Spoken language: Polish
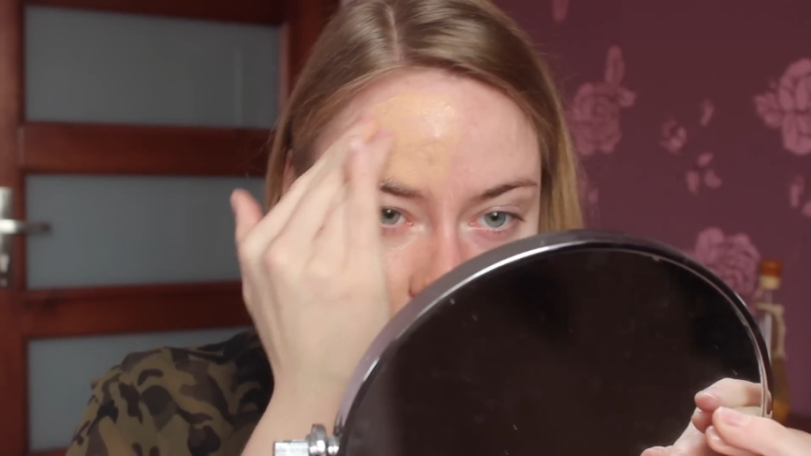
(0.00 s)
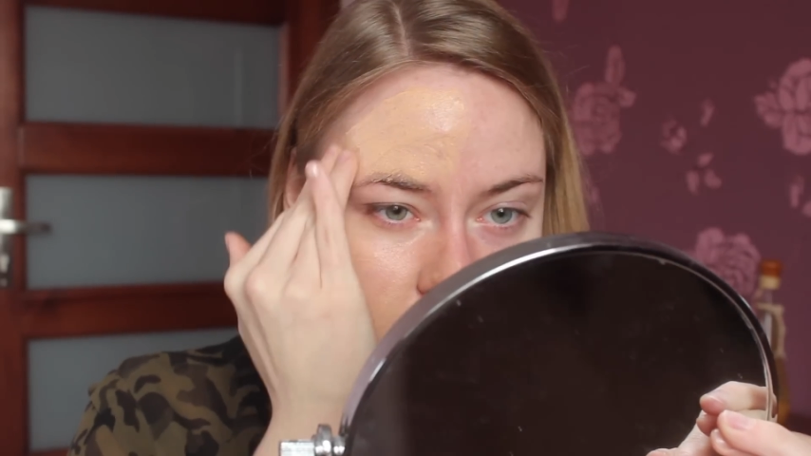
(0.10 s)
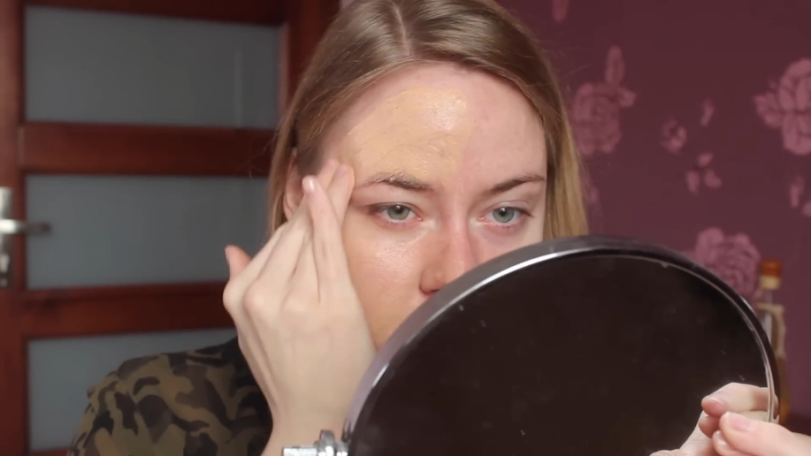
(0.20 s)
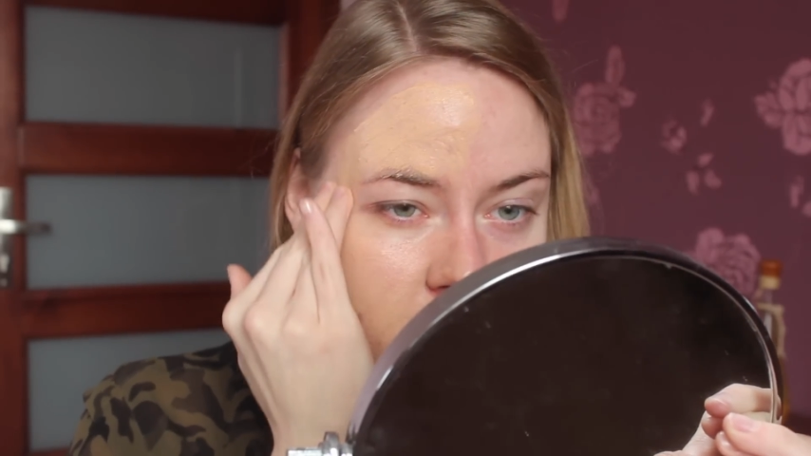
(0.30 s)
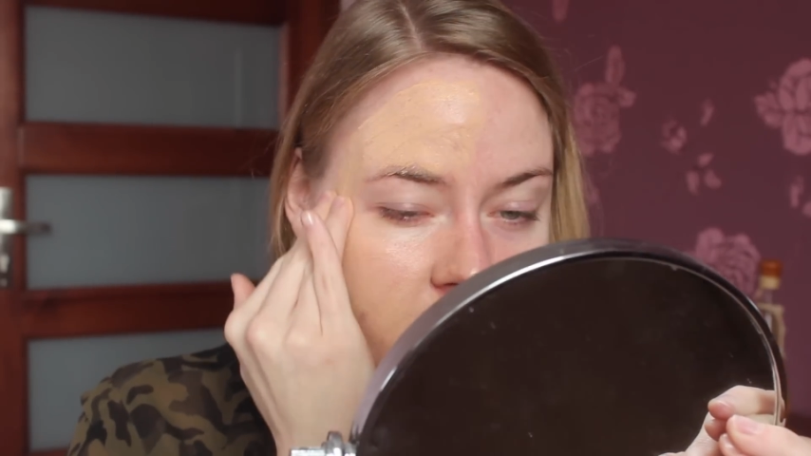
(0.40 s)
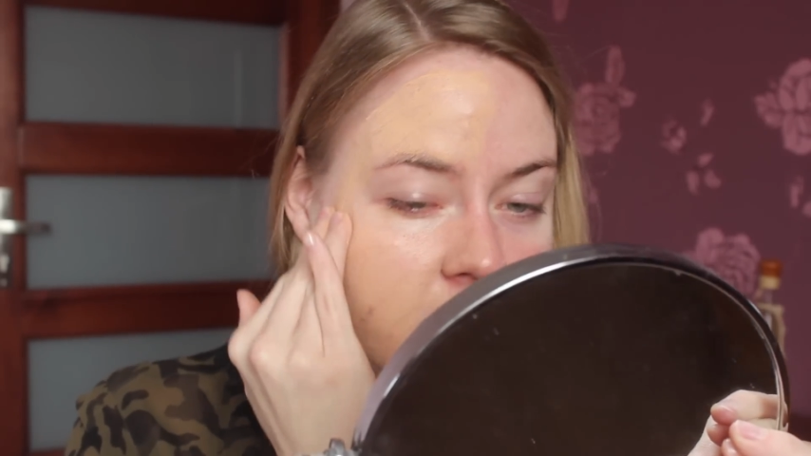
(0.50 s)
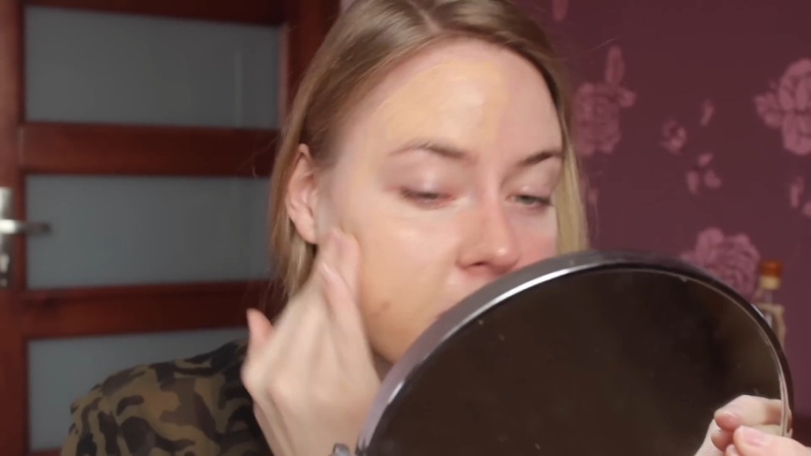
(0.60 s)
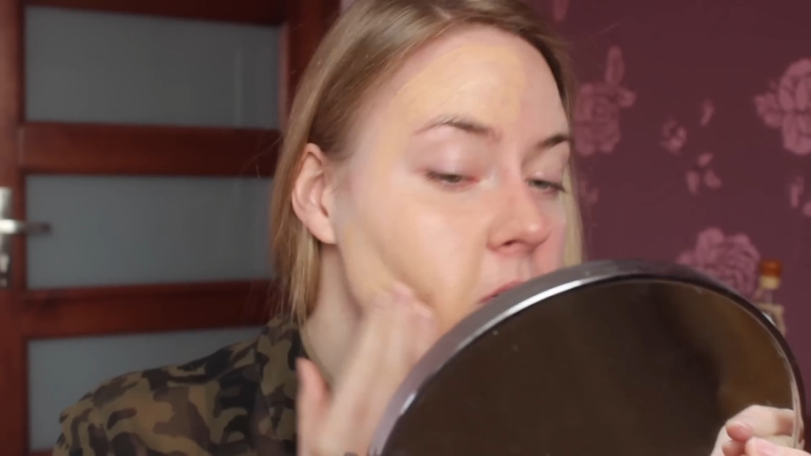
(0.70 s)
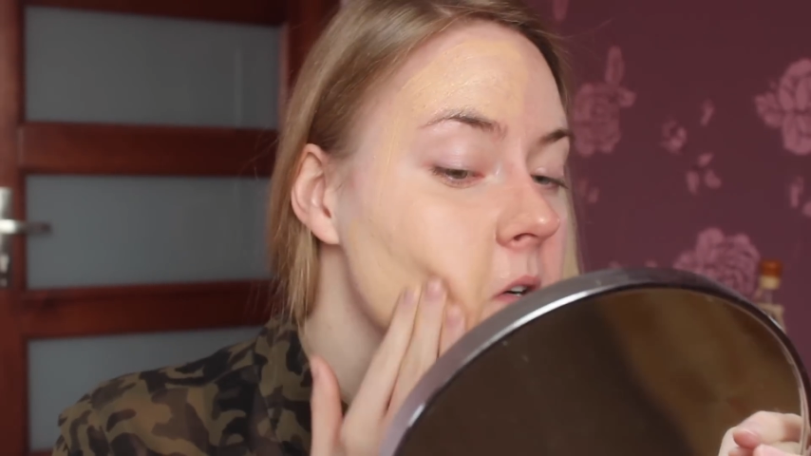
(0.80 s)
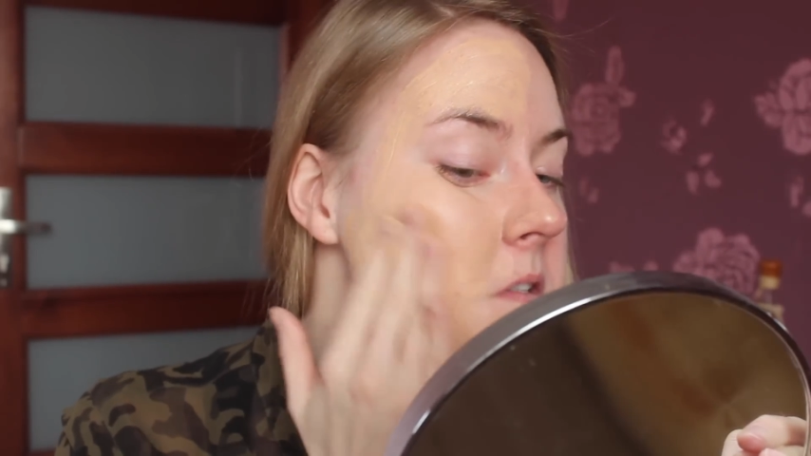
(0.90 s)
prostu nigdy
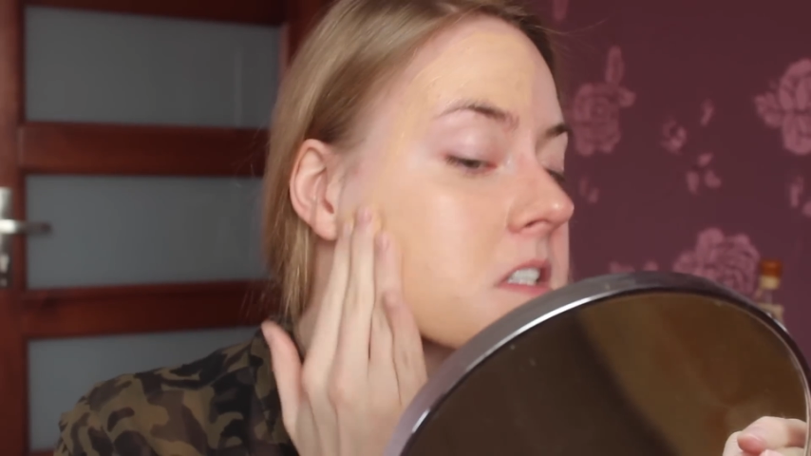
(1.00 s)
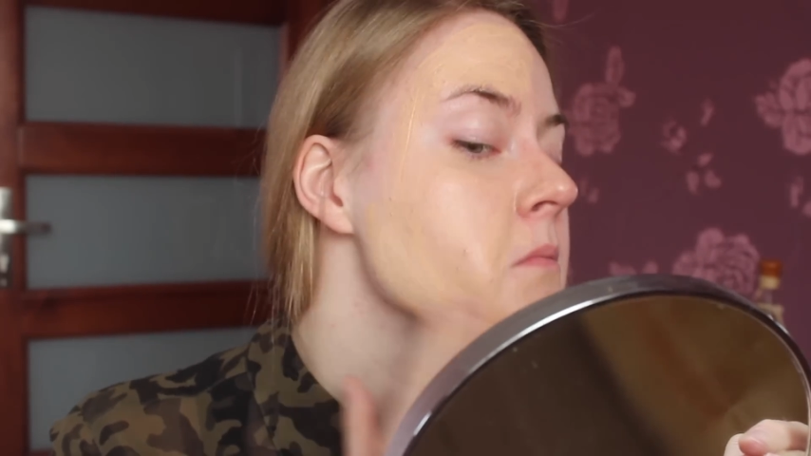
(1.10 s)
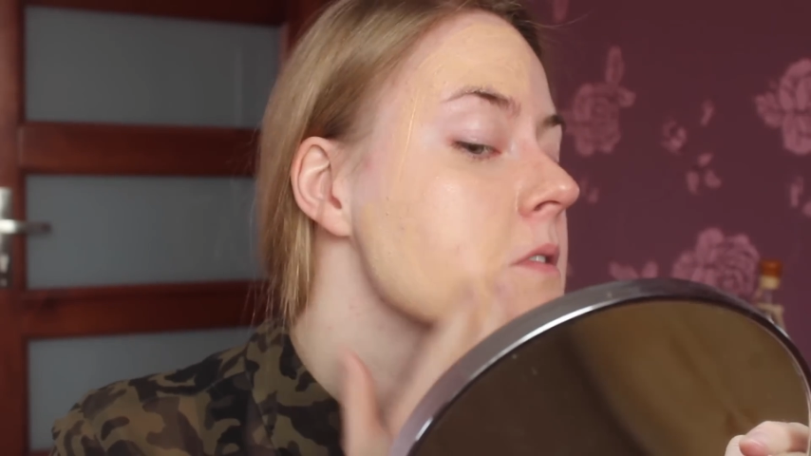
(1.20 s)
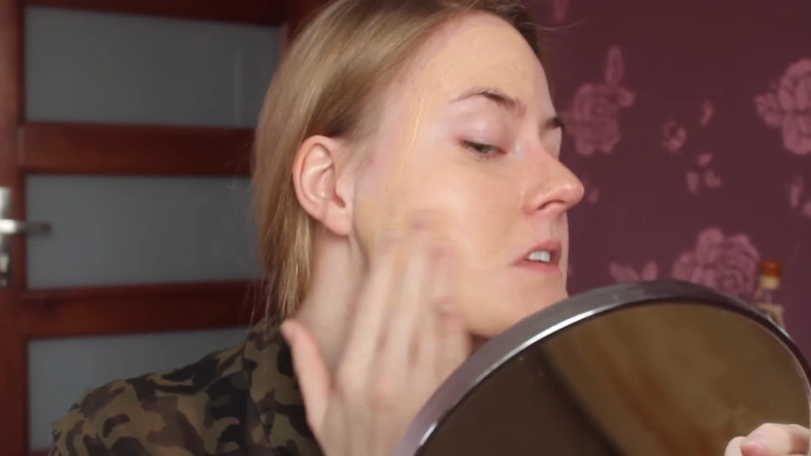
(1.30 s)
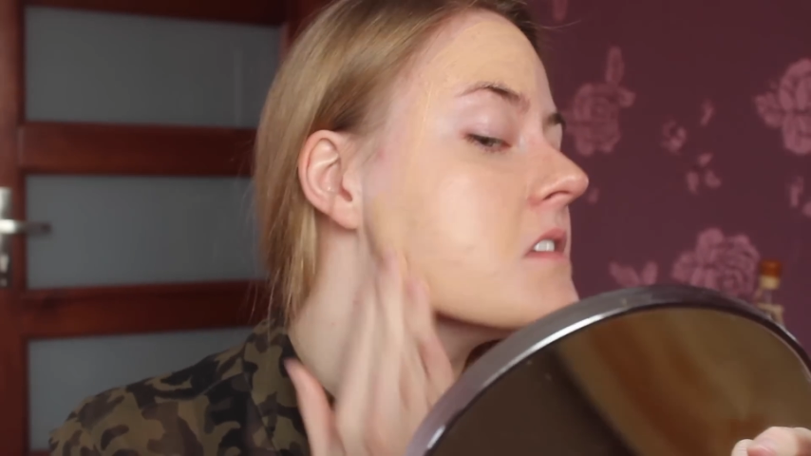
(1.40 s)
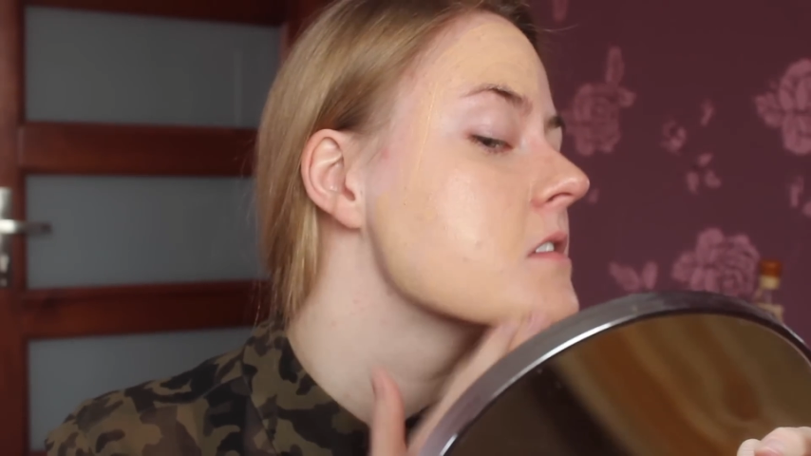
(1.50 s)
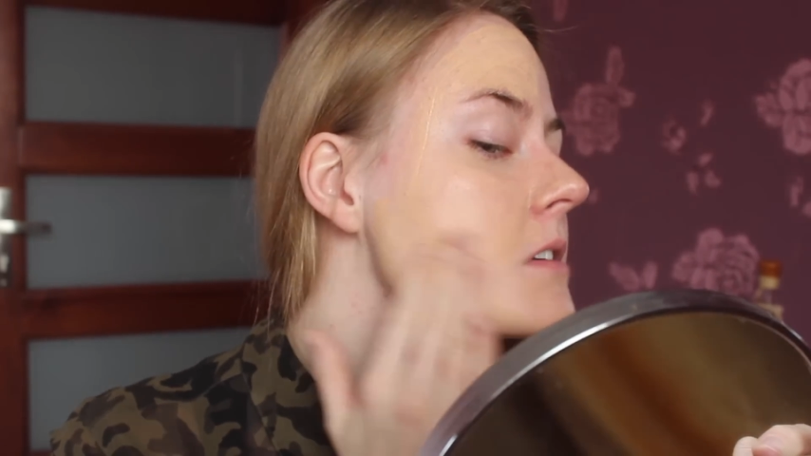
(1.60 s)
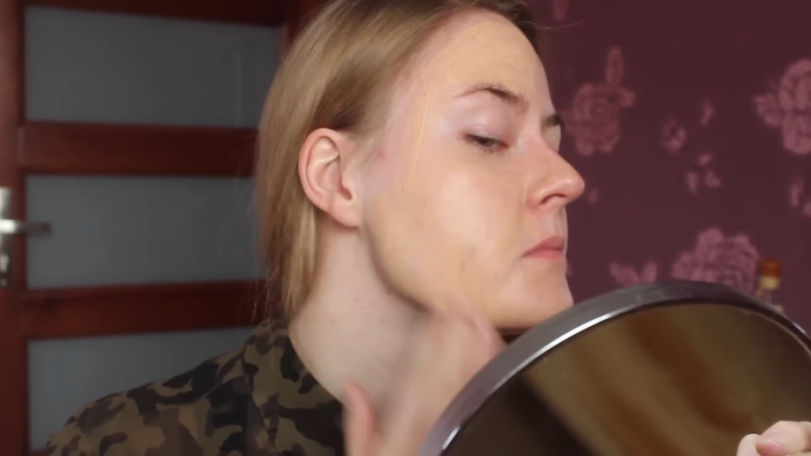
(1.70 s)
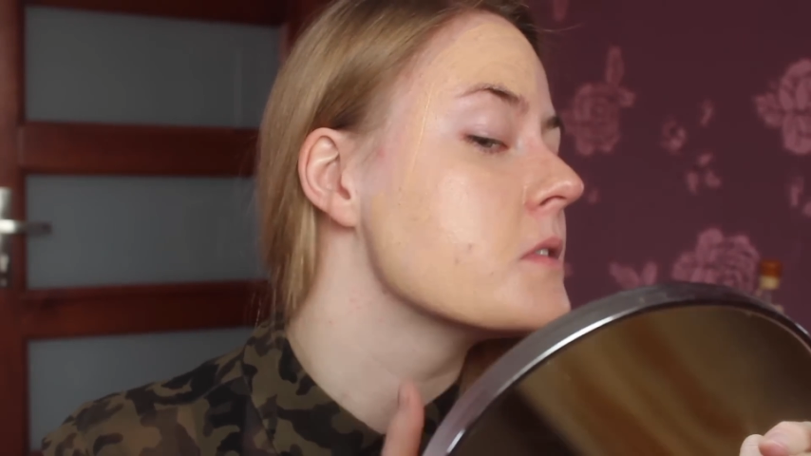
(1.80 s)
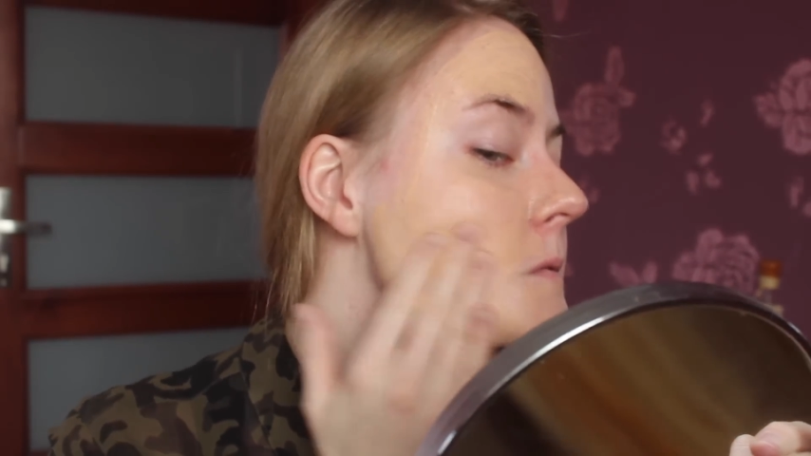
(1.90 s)
nie mogę z nimi nic
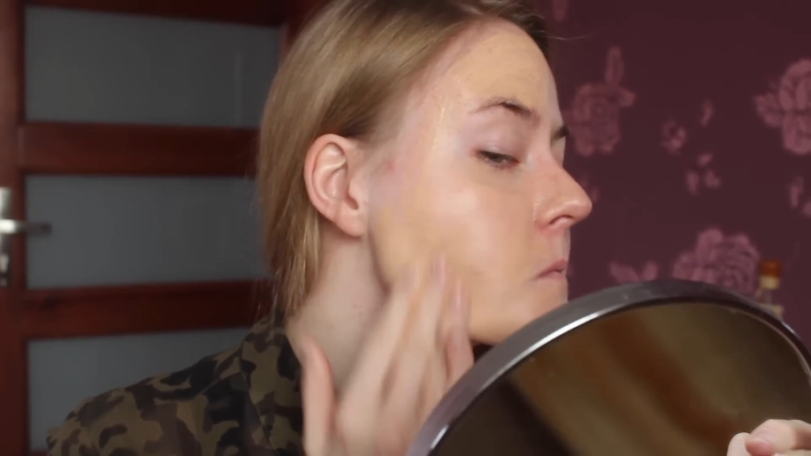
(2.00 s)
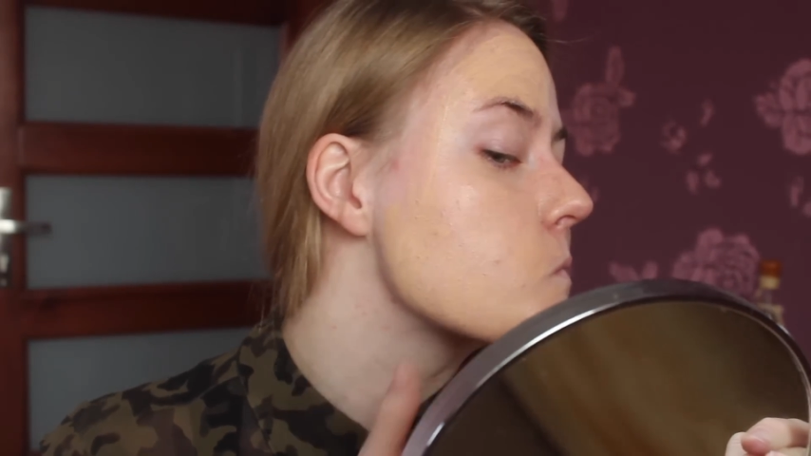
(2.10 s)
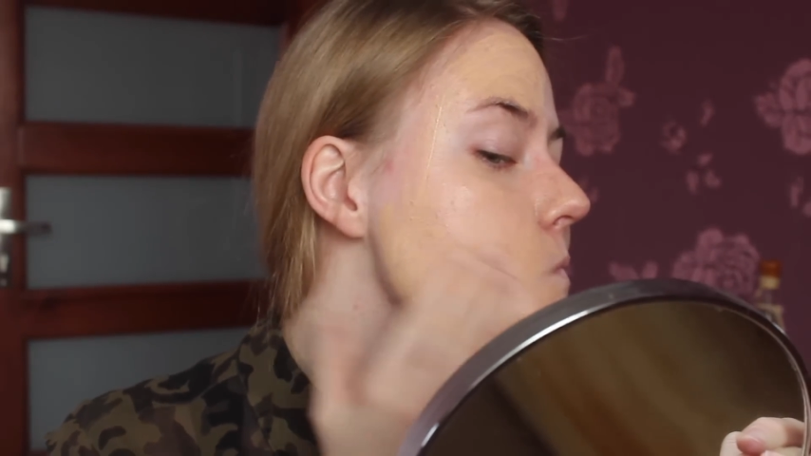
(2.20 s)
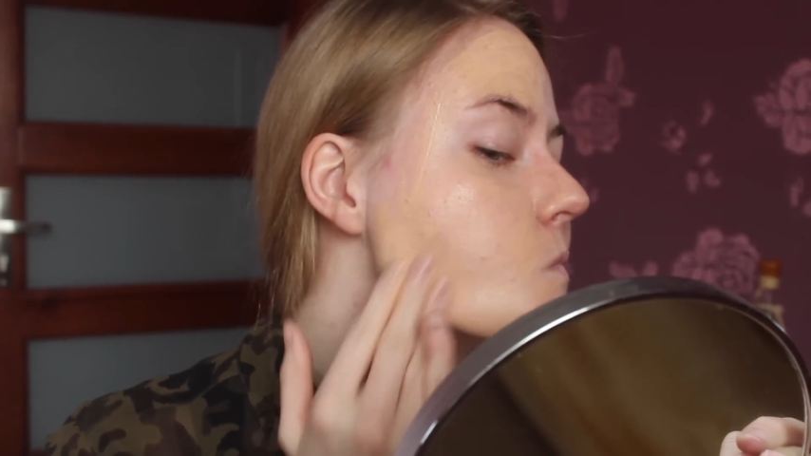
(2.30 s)
zrobić.